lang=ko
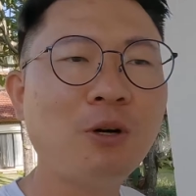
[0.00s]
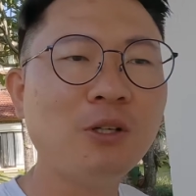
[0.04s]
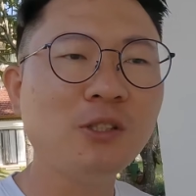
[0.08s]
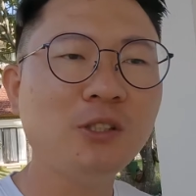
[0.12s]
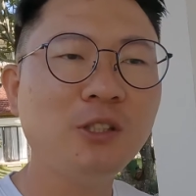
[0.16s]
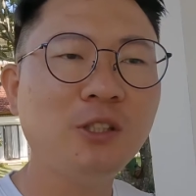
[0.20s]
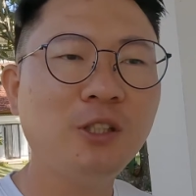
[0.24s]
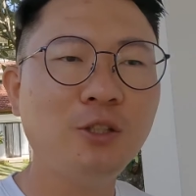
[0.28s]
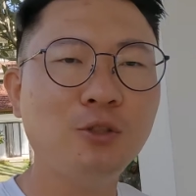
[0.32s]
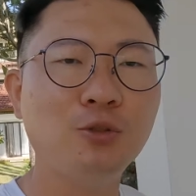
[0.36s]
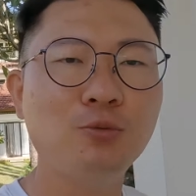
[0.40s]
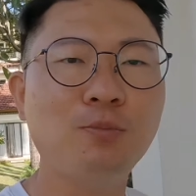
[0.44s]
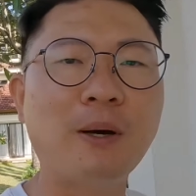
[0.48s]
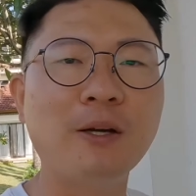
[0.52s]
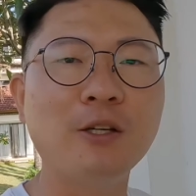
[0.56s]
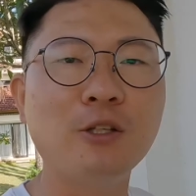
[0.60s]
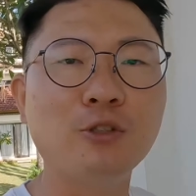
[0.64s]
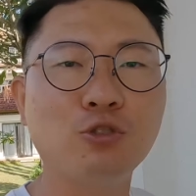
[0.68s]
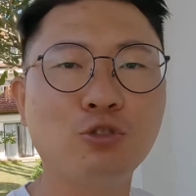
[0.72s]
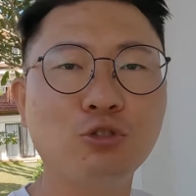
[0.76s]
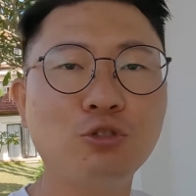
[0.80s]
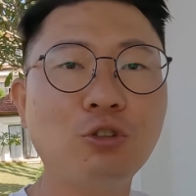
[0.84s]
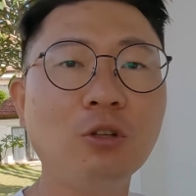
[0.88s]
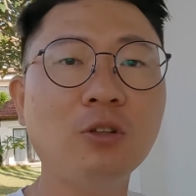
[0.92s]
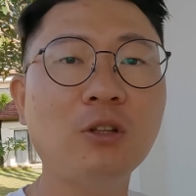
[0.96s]
확실히 좀
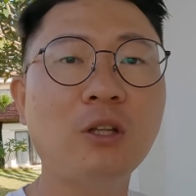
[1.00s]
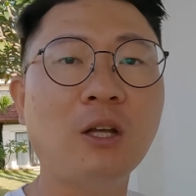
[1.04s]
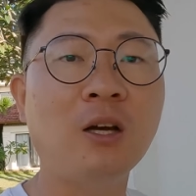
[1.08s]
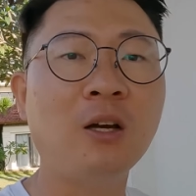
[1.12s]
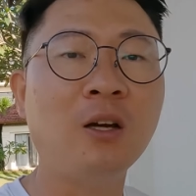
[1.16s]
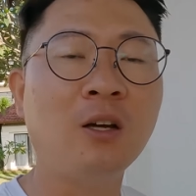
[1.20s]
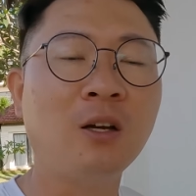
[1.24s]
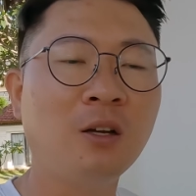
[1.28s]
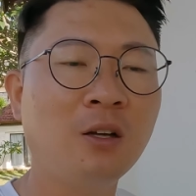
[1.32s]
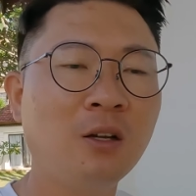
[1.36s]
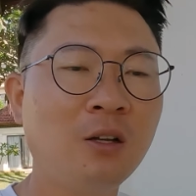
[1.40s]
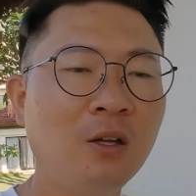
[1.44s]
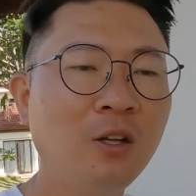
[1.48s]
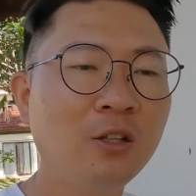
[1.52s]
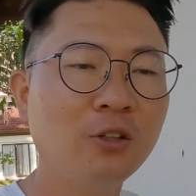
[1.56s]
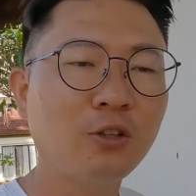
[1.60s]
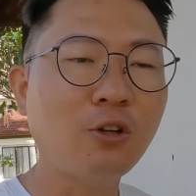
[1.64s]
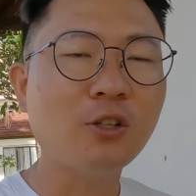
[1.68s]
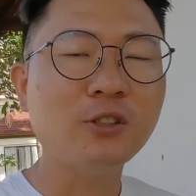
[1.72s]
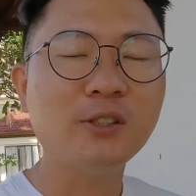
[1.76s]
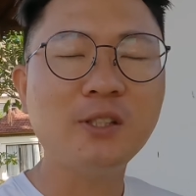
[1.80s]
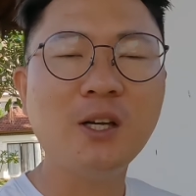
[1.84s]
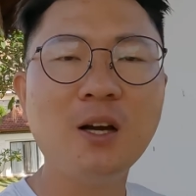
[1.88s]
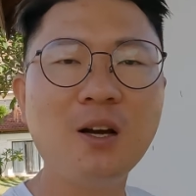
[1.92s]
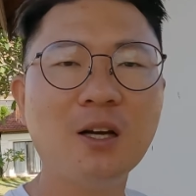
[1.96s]
많이 줄었다.
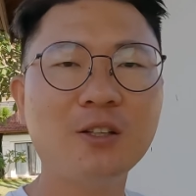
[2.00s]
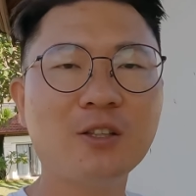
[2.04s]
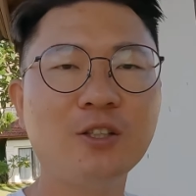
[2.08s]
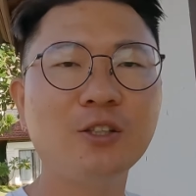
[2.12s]
떡상